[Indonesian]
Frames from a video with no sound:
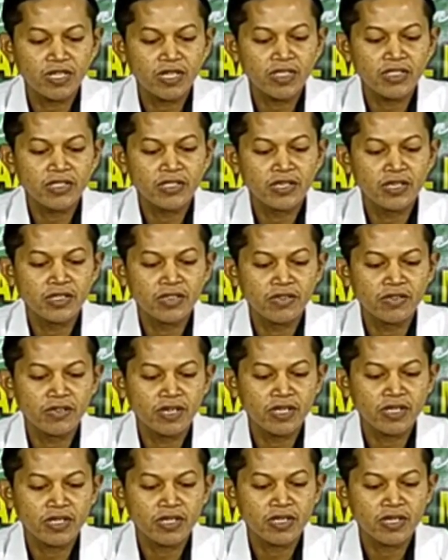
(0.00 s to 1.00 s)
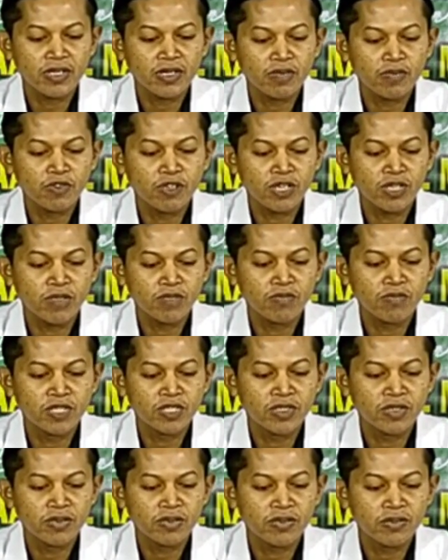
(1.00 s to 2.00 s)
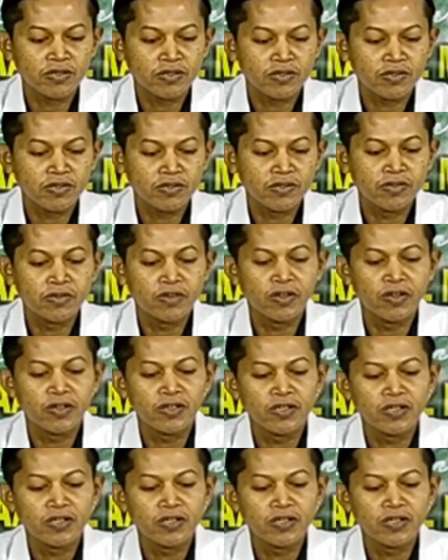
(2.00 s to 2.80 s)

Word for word: asyhadu anna Muhammadar Rasulullah.